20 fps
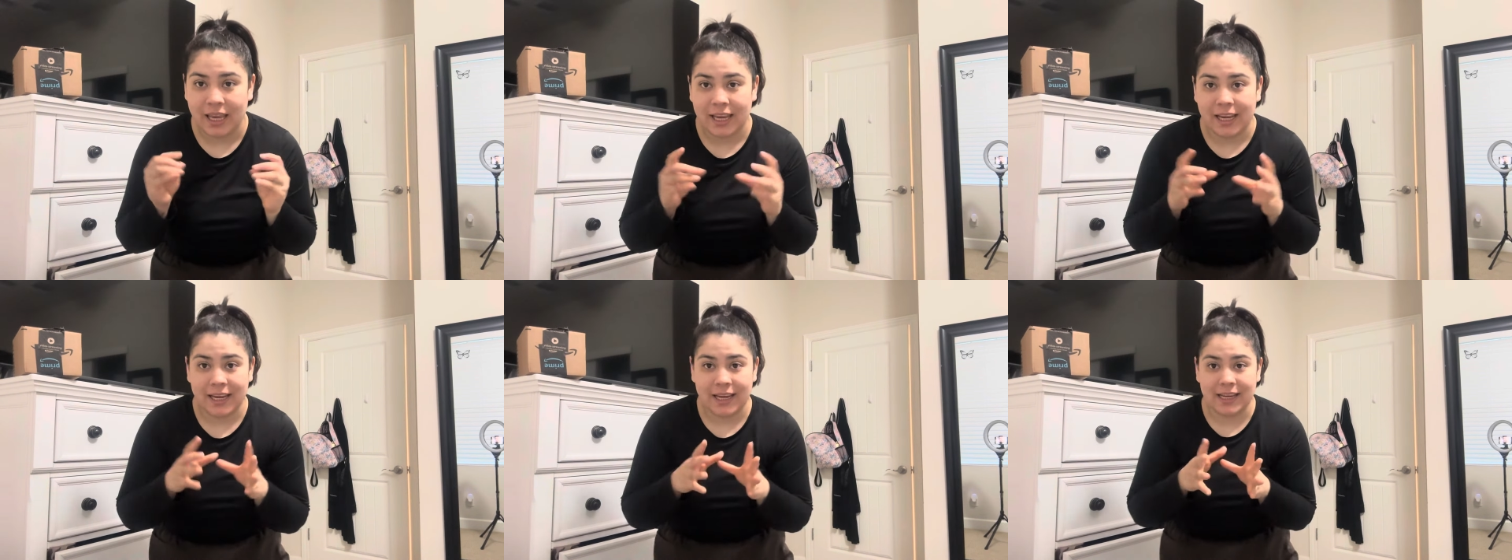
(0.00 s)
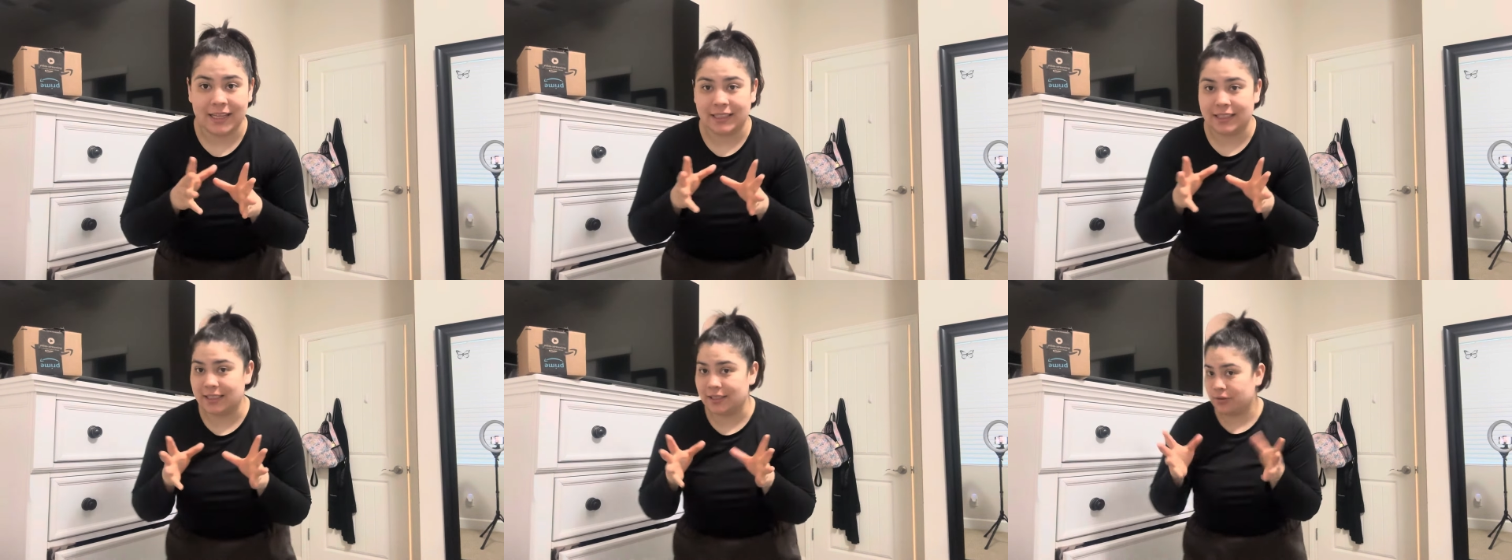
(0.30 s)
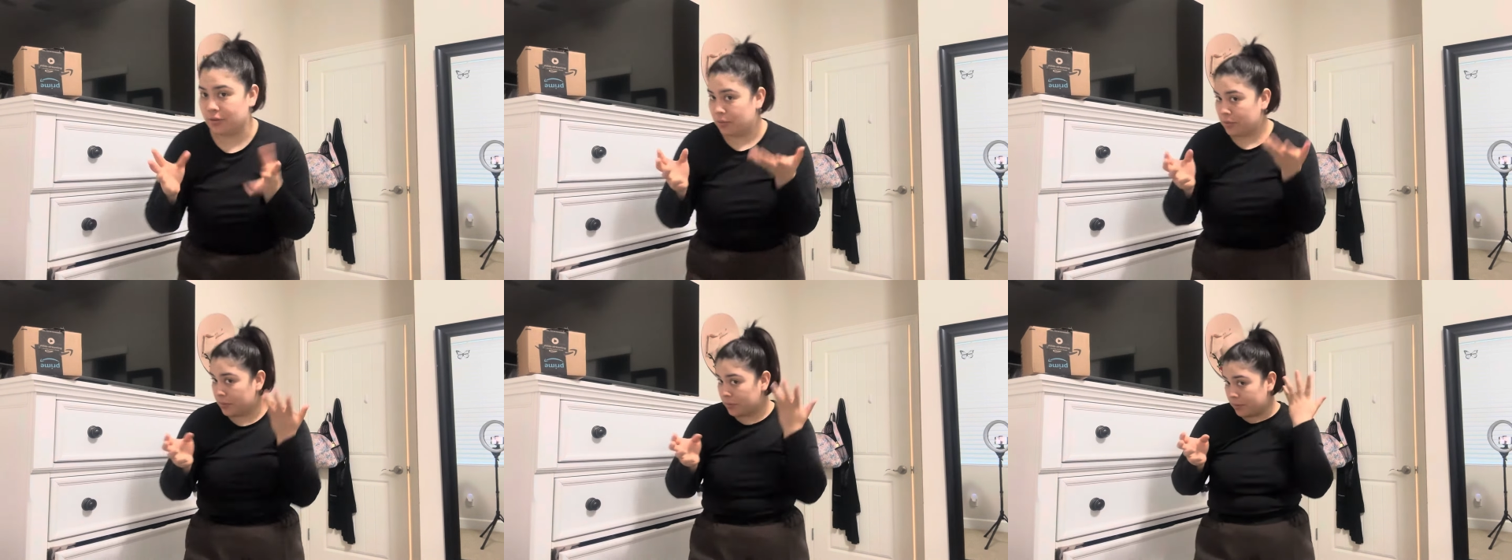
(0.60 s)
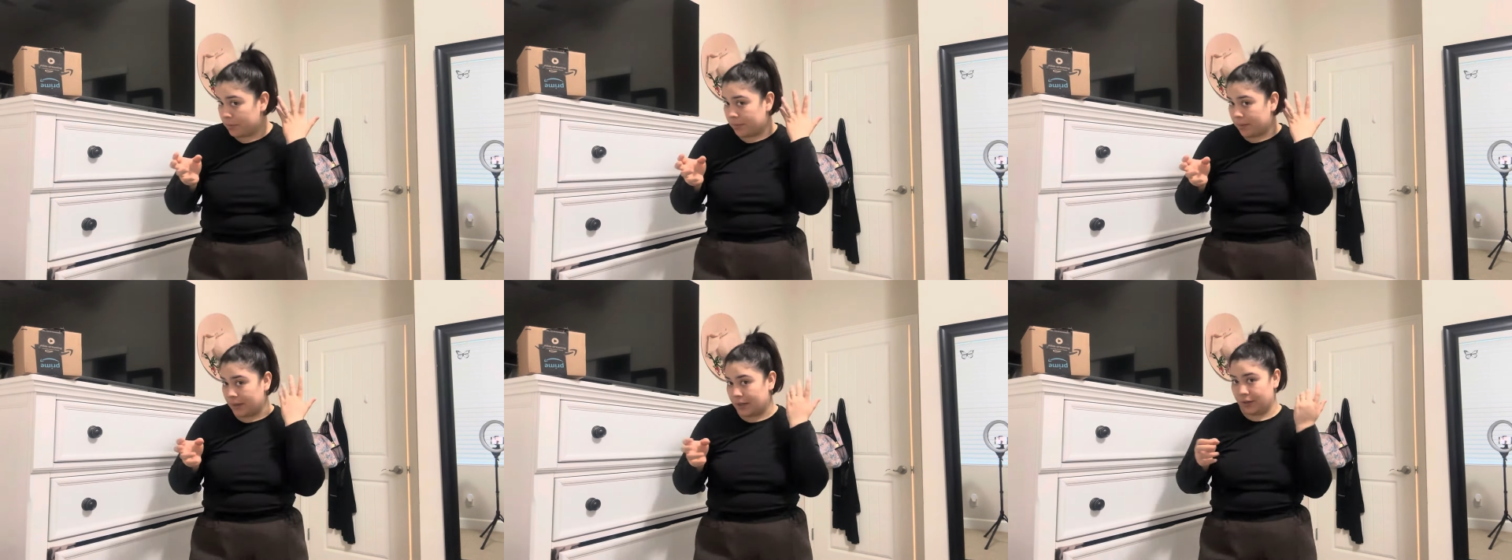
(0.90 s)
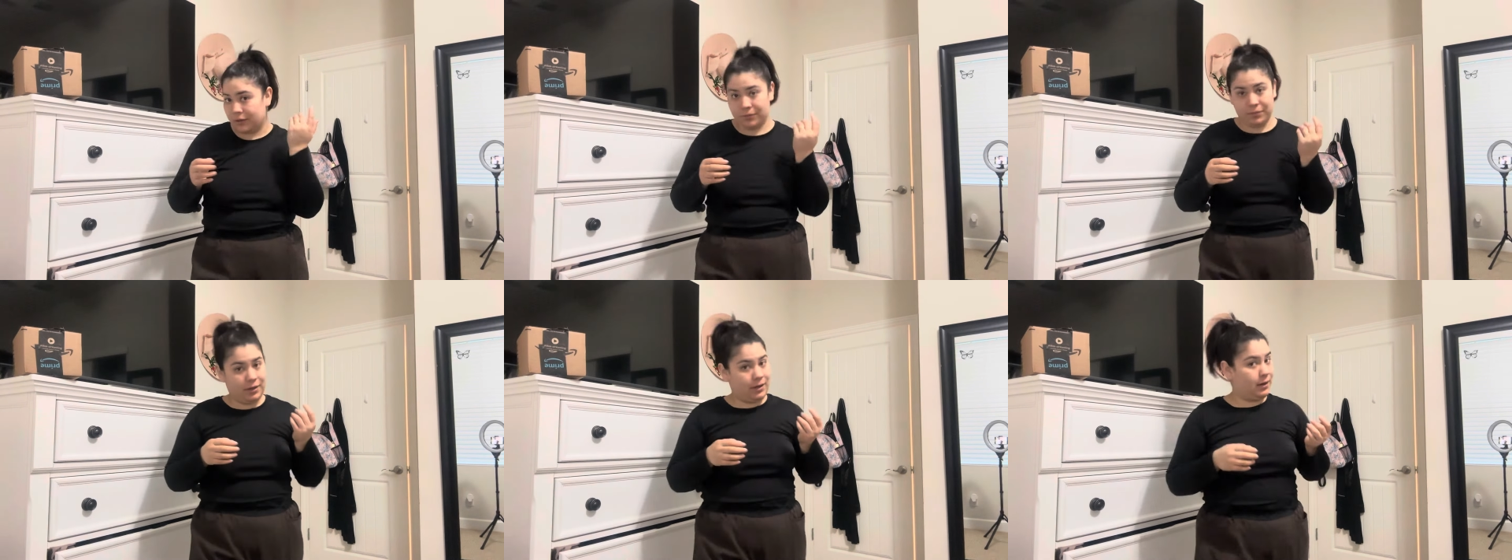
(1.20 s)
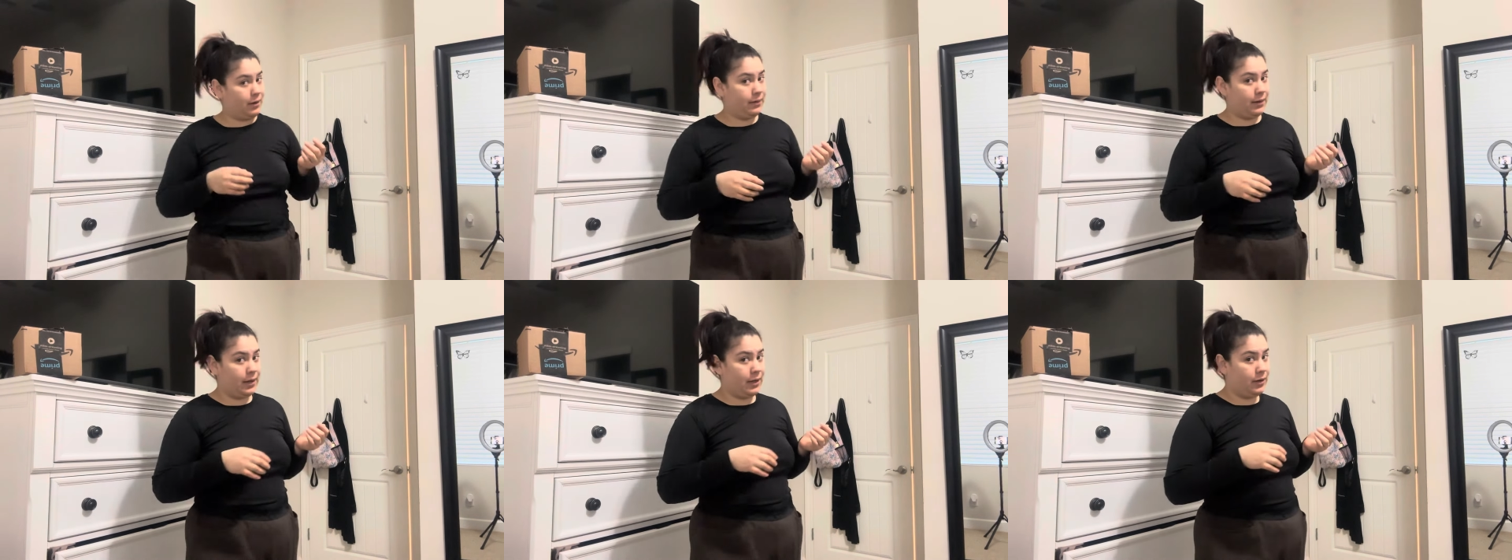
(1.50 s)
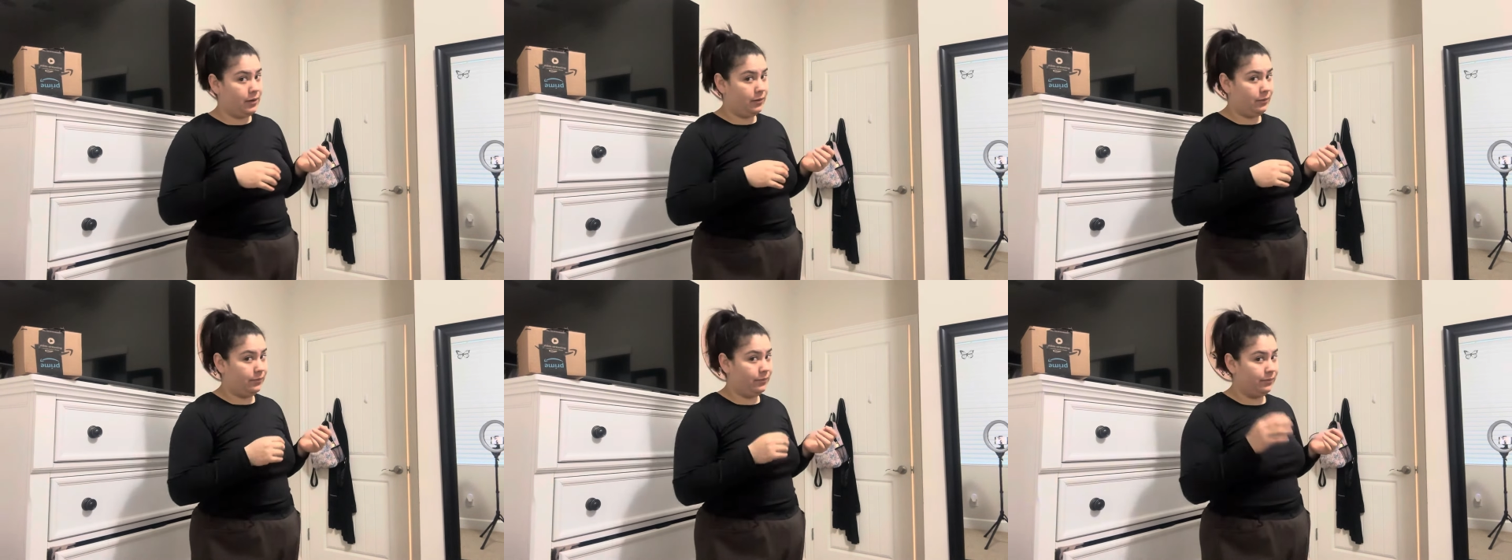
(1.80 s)
Y así es como me peino mi
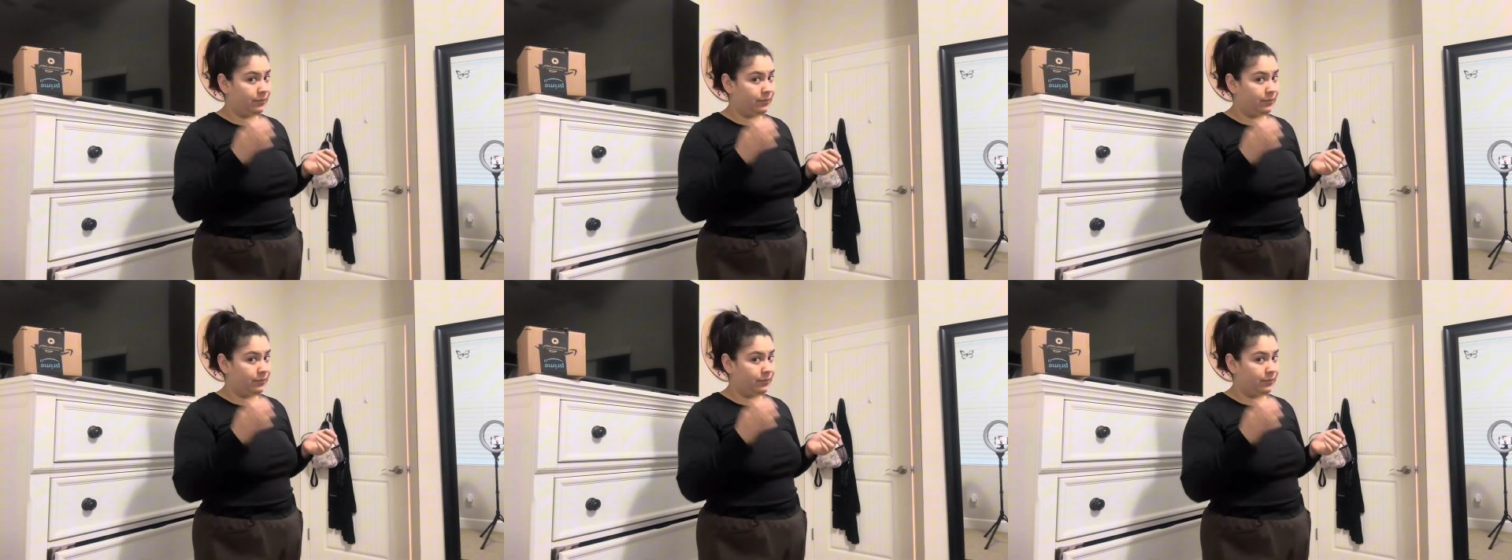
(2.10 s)
cabello,